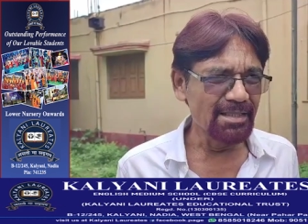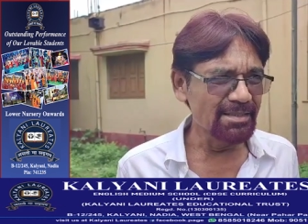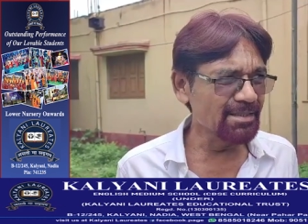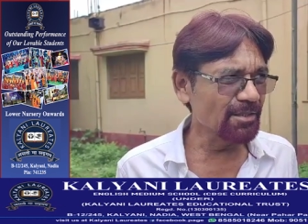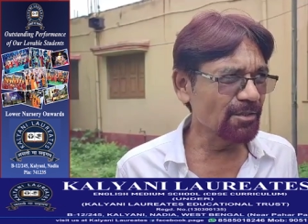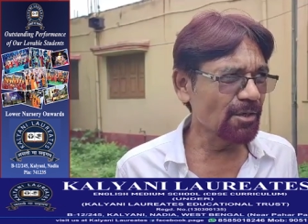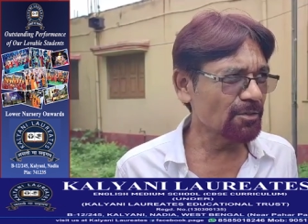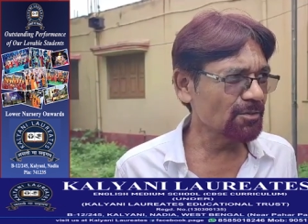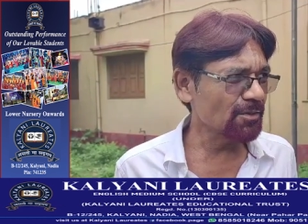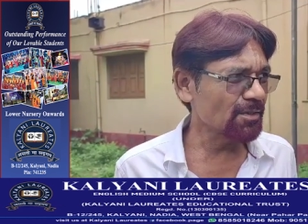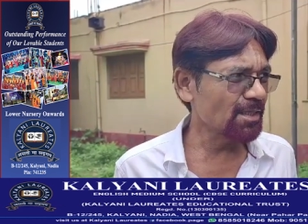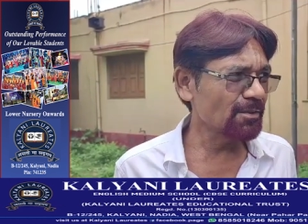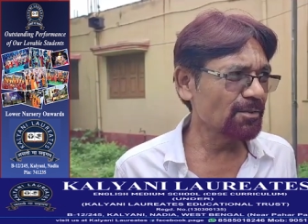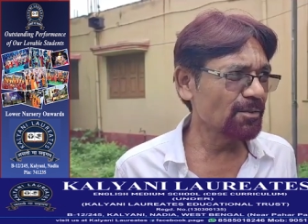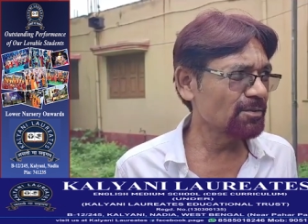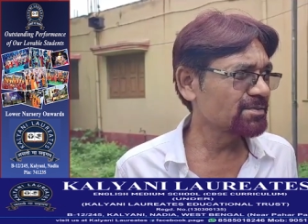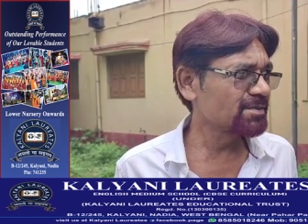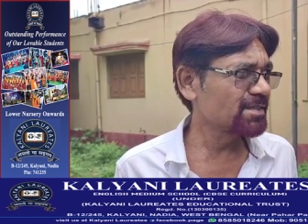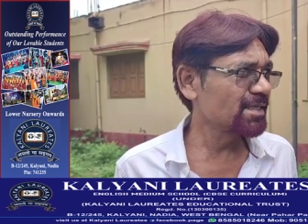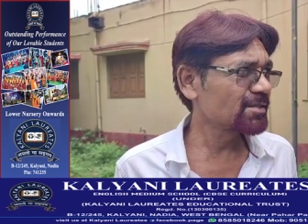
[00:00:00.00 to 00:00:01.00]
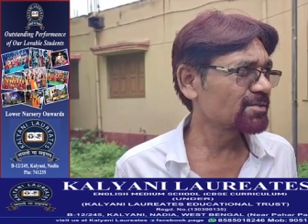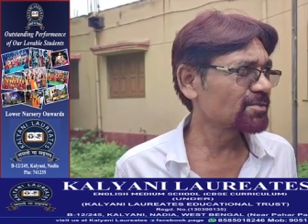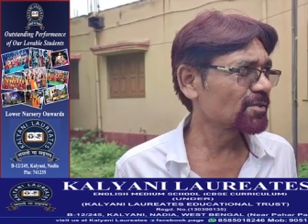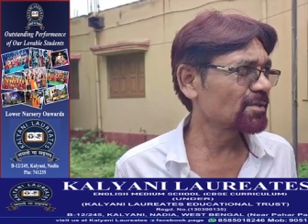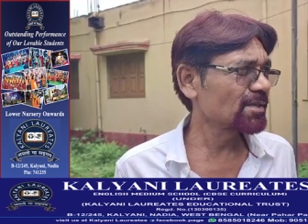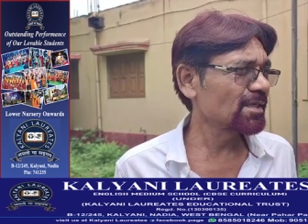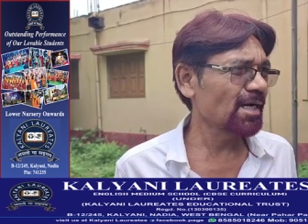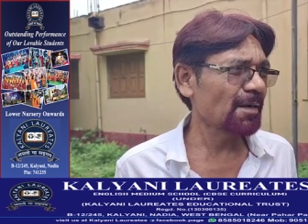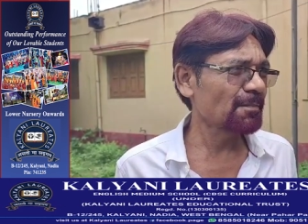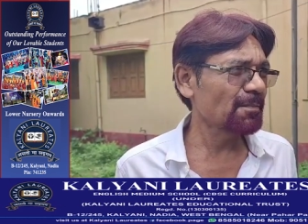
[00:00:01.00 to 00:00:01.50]
এই যে ঘটনা ঘটছে এর
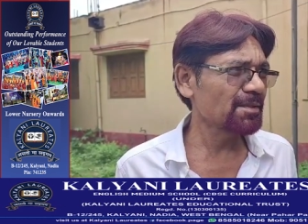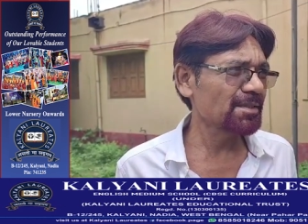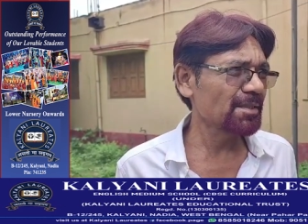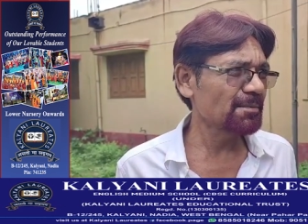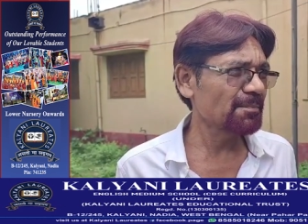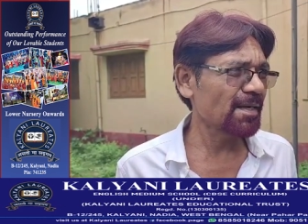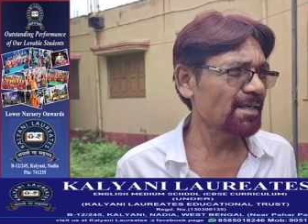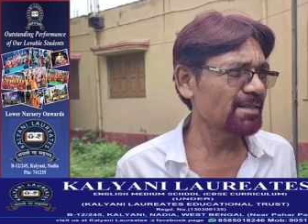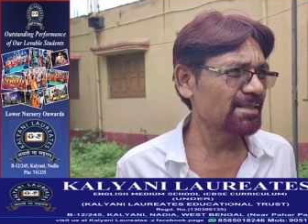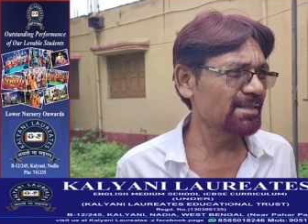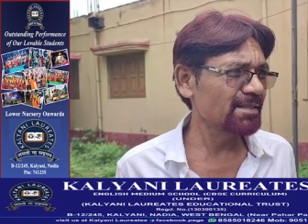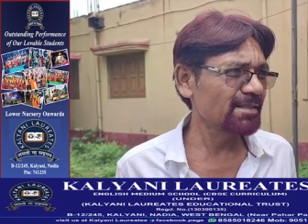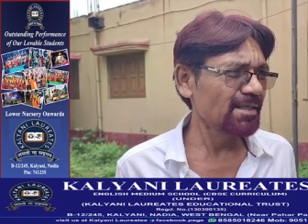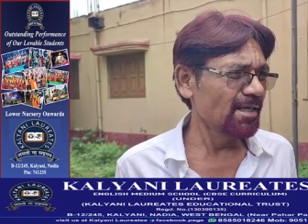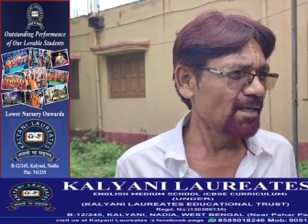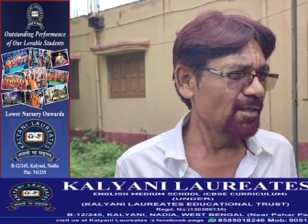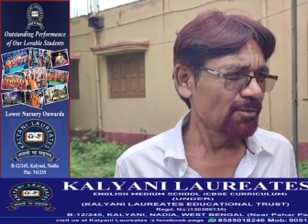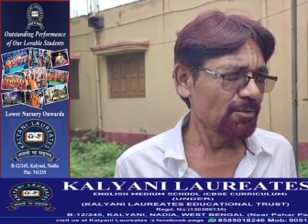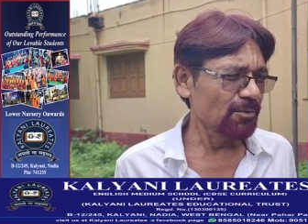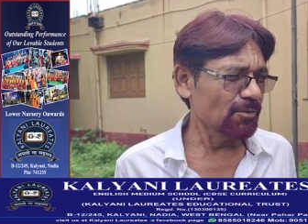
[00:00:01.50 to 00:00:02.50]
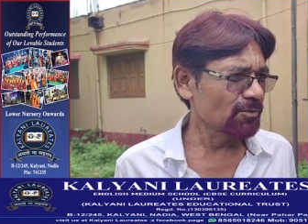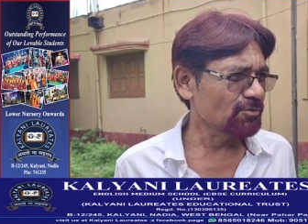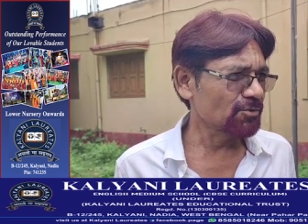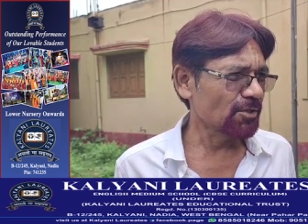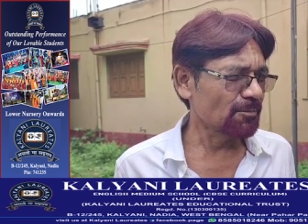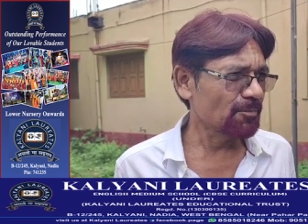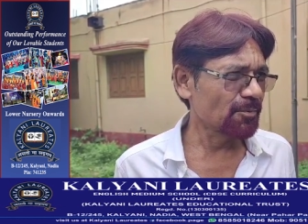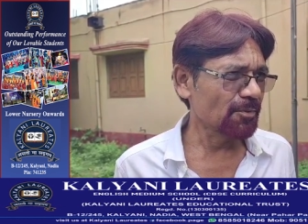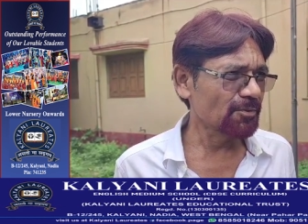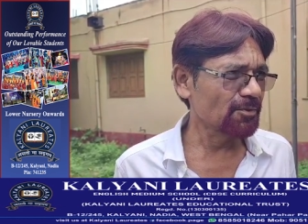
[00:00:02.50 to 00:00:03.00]
সঙ্গে আমাদের পার্টির কোনো
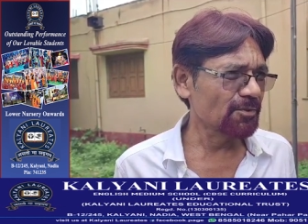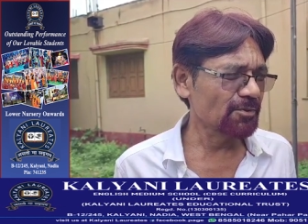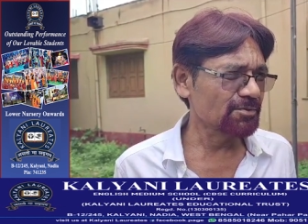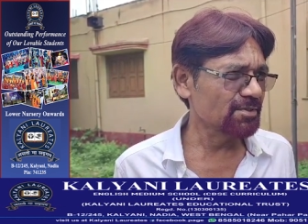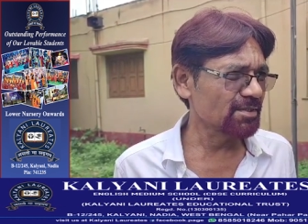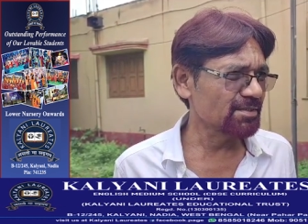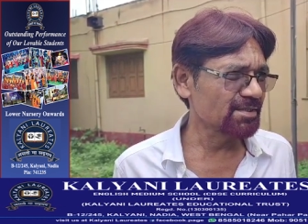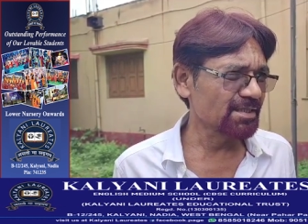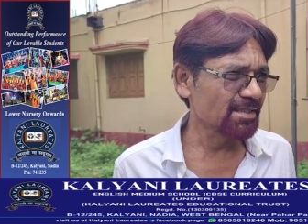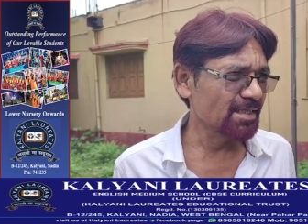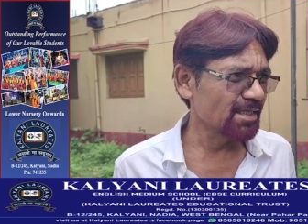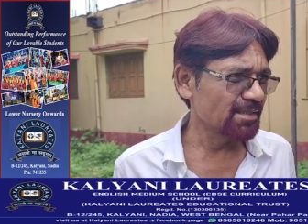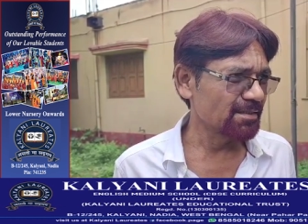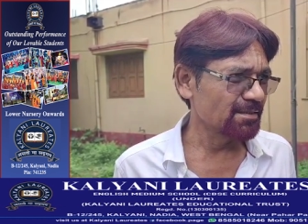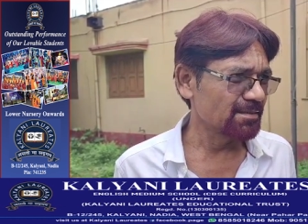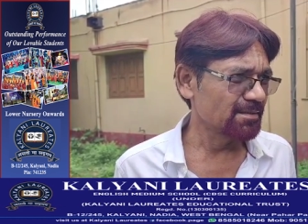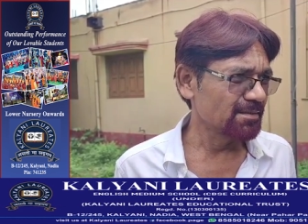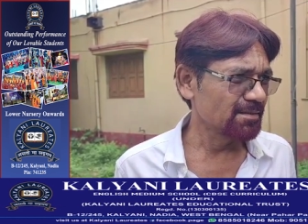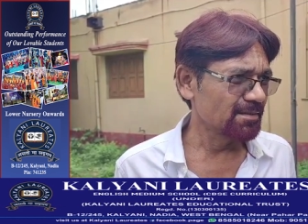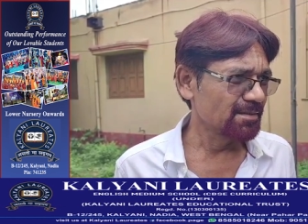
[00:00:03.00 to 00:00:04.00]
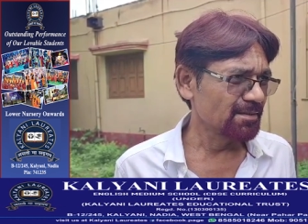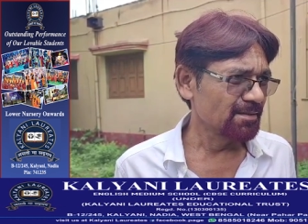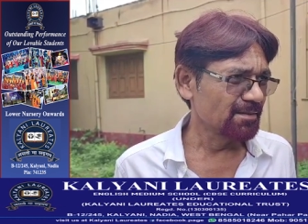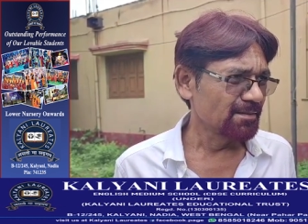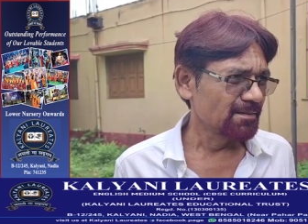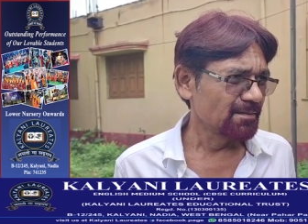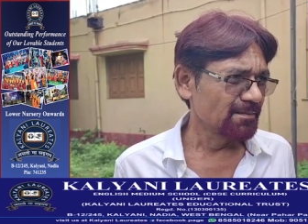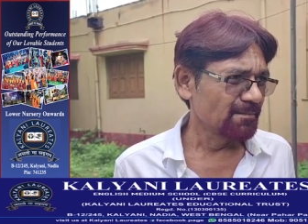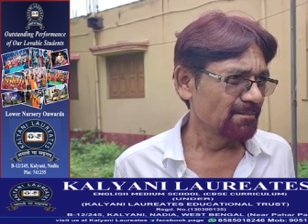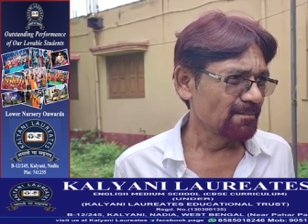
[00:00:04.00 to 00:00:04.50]
সম্পর্ক হচ্ছে যে নেই
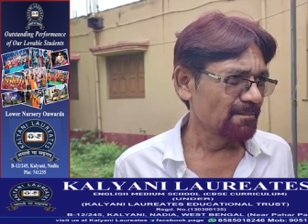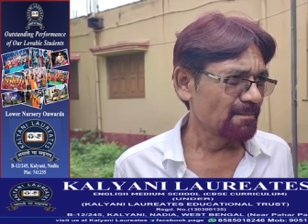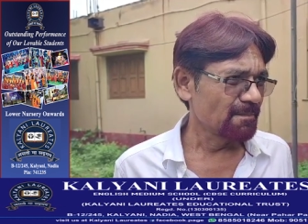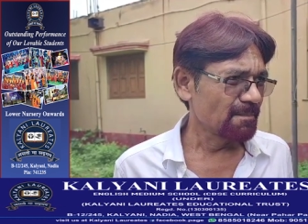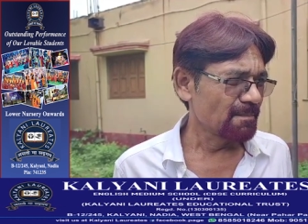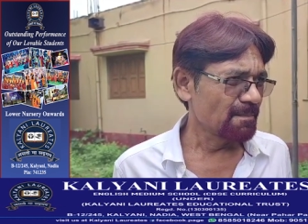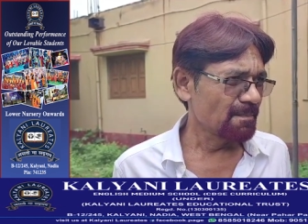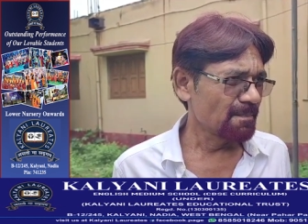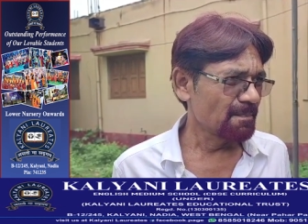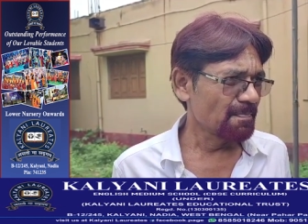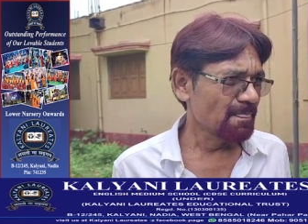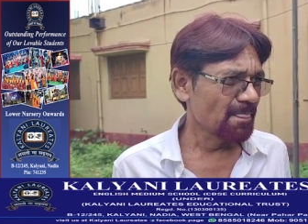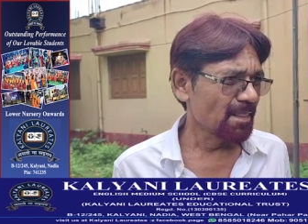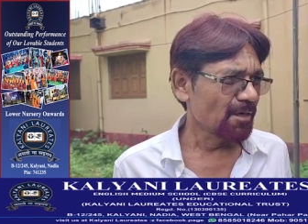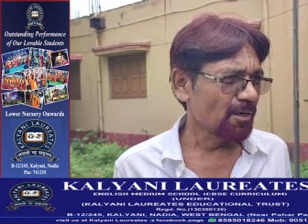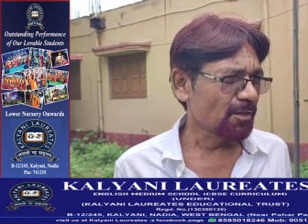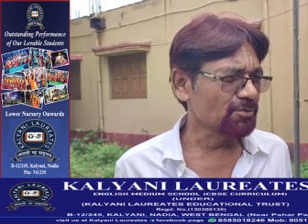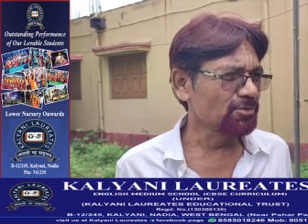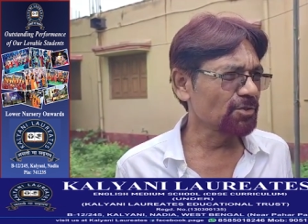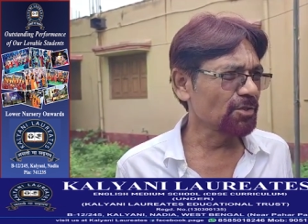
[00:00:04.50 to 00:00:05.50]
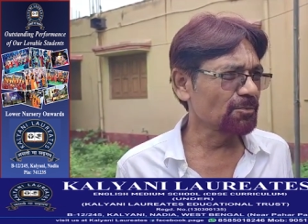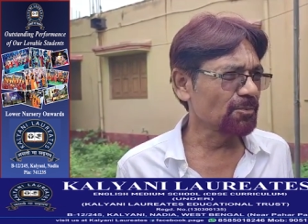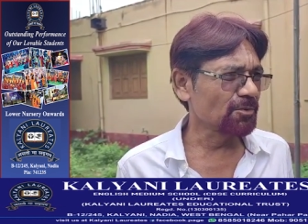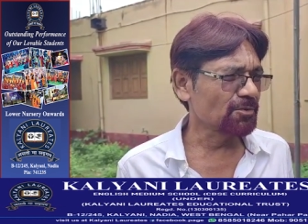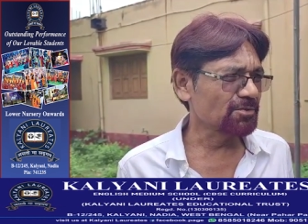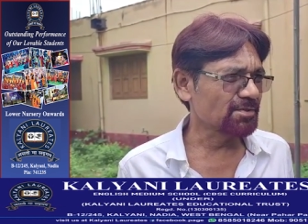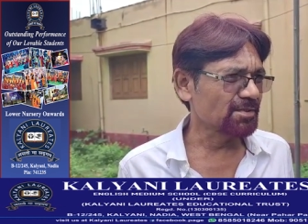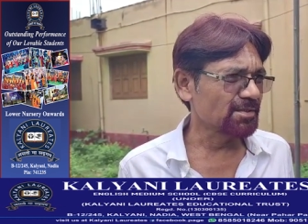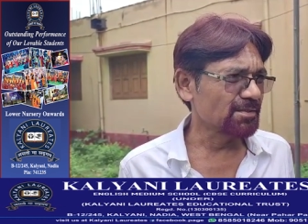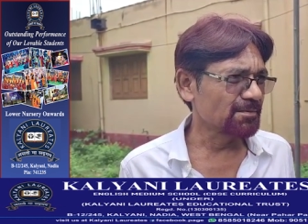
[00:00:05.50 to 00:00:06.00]
আপনার নাম অঞ্জন
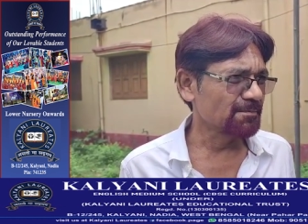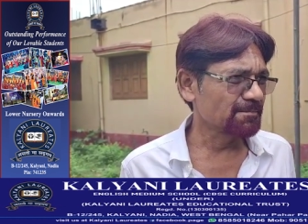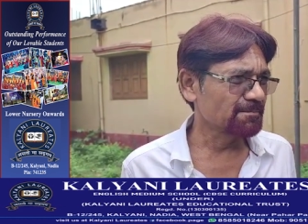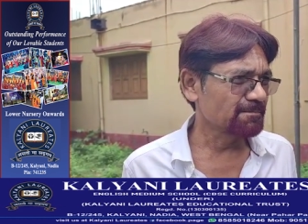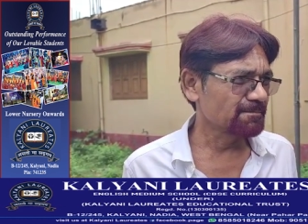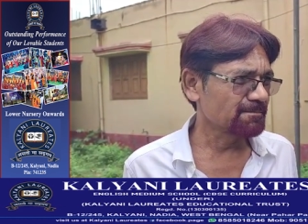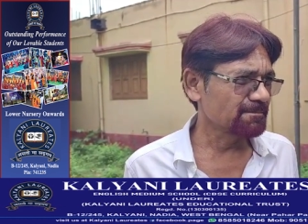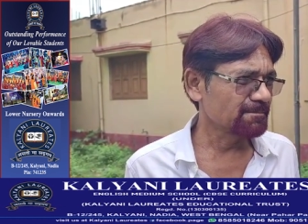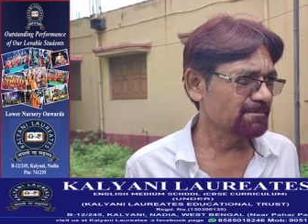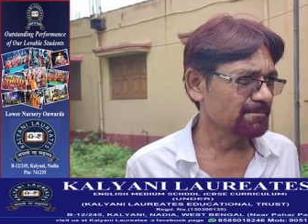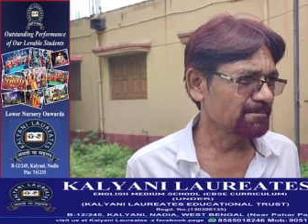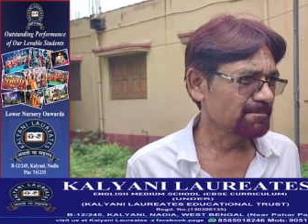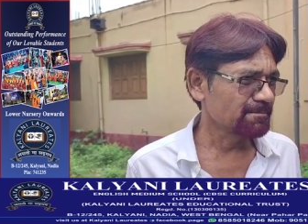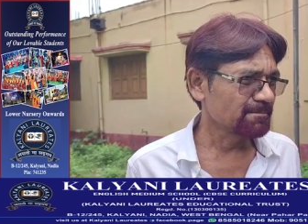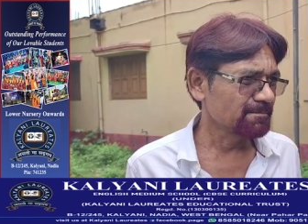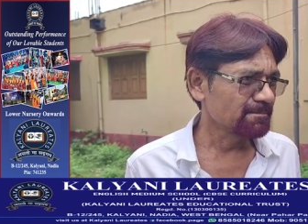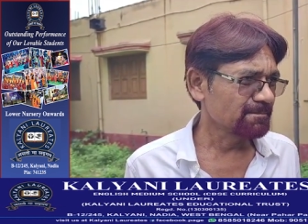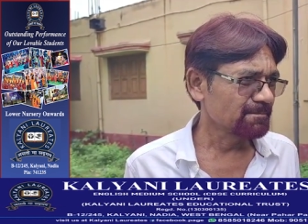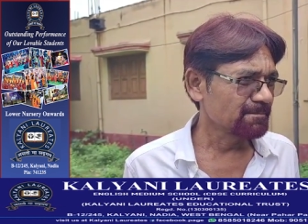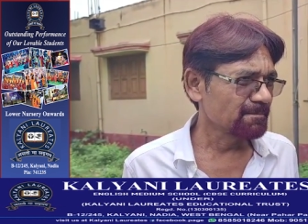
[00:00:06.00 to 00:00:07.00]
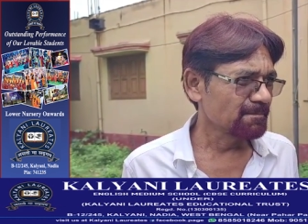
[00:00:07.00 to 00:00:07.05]
বক্স পার্টির